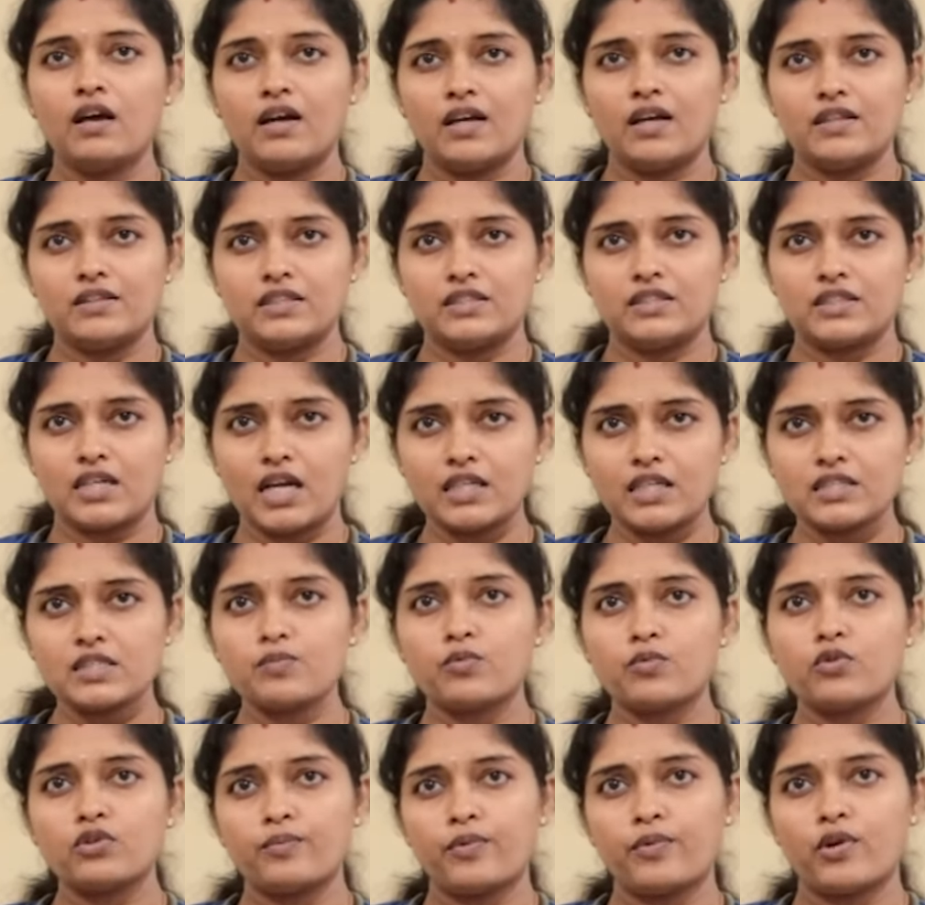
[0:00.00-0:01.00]
அந்த
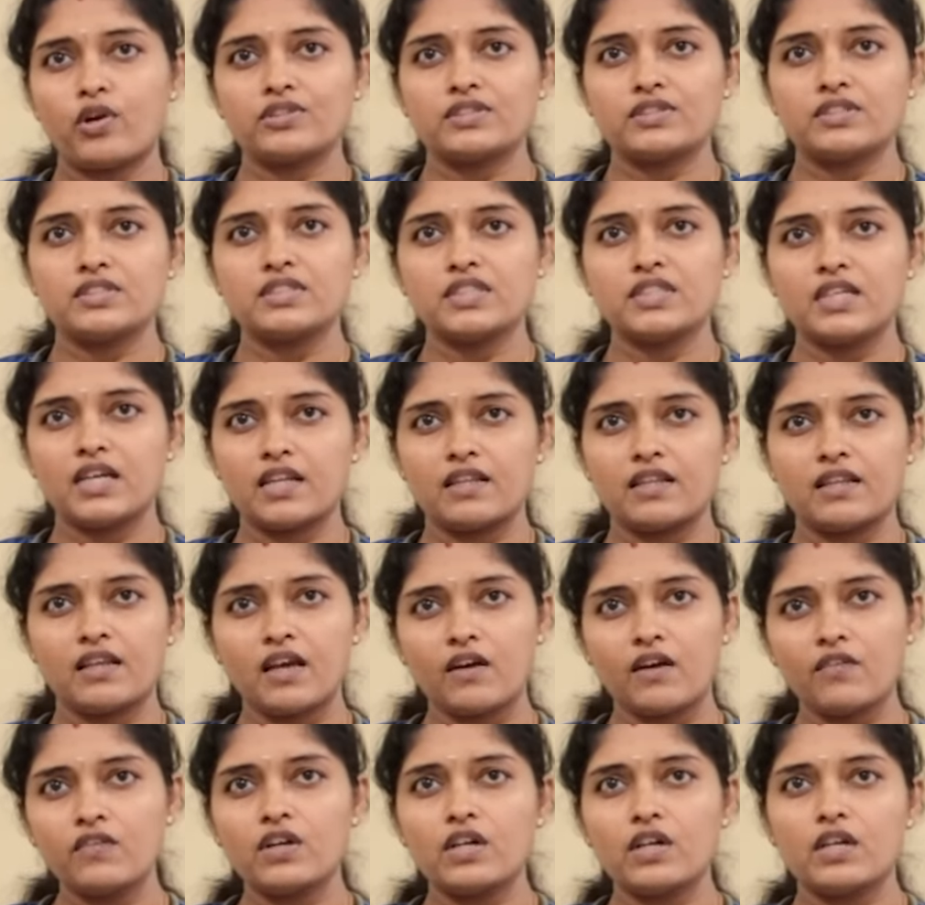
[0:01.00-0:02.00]
டிரான்ஸ்போர்ட்
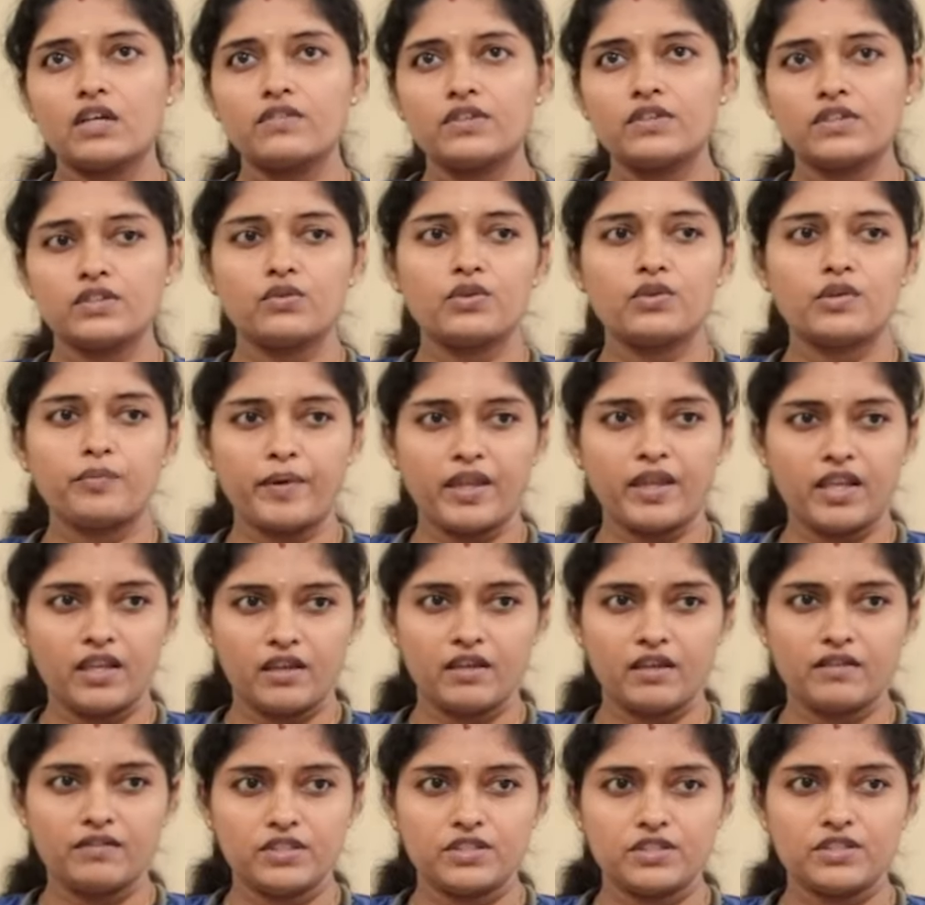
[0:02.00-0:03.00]
ப்ராசஸ்ங்கிறதே அவங்களுக்கு வந்து ஒரு
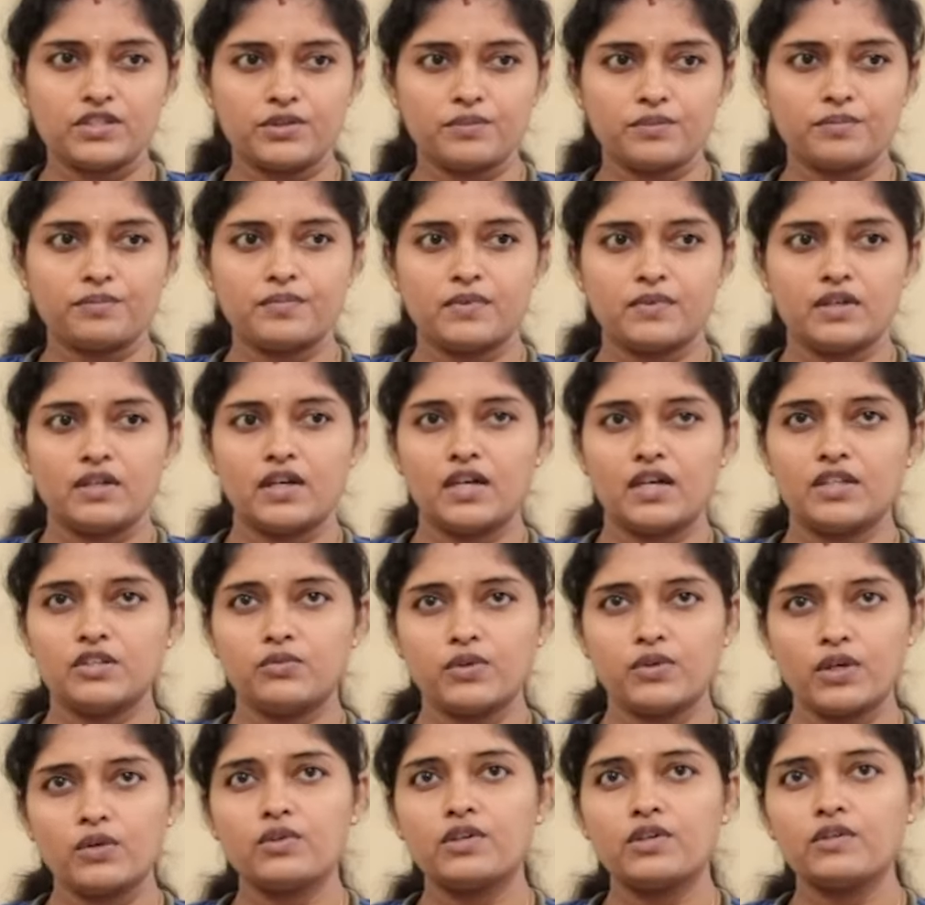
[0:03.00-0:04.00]
பெரிய விஷயம்
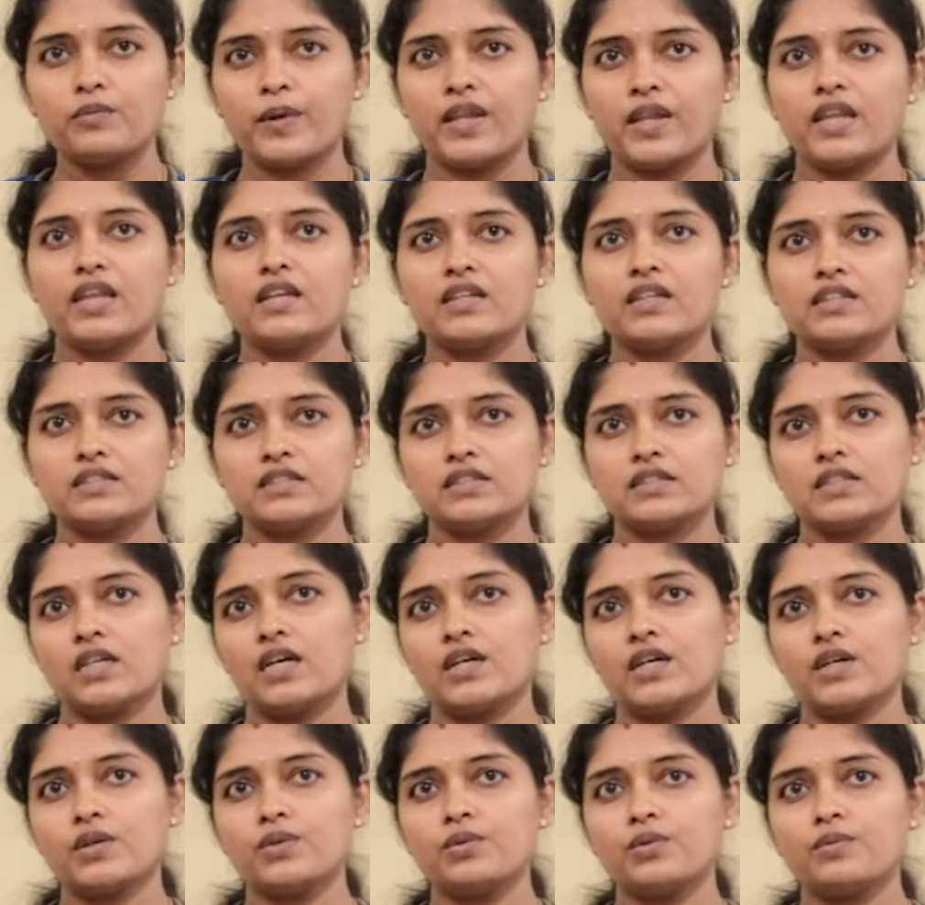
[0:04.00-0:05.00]
அதுவே ஒரு பெரிய
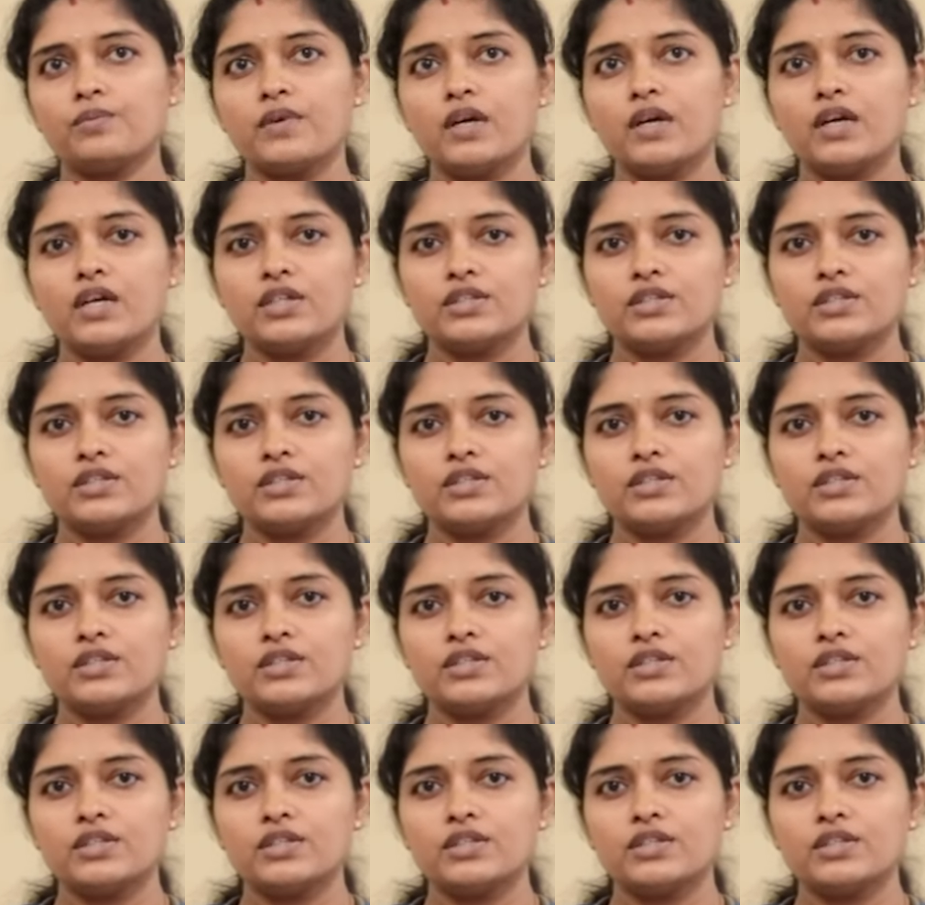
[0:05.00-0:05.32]
ரிஸ்க்காக இருக்கும்